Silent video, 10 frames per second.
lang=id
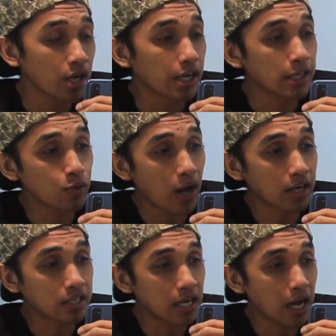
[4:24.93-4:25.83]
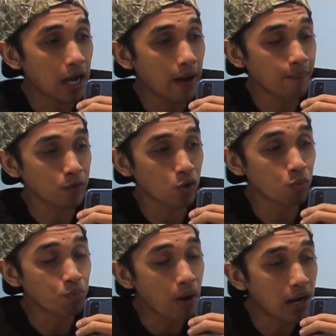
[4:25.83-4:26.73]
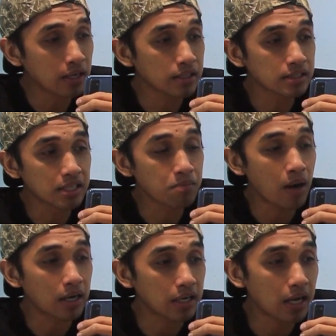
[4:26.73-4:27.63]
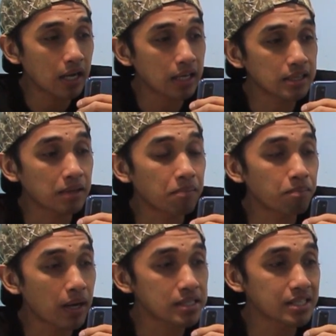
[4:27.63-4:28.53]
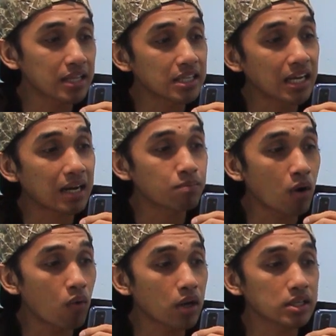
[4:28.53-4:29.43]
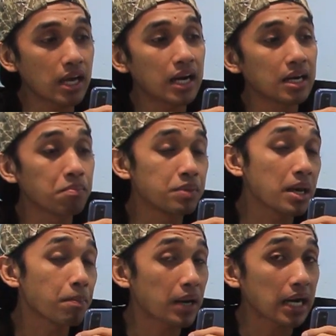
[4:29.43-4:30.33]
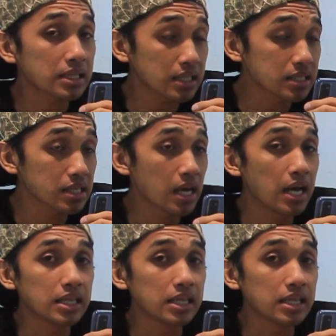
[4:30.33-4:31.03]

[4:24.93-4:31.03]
itu ada lubang di mana tempat settingan powernya lebih praktis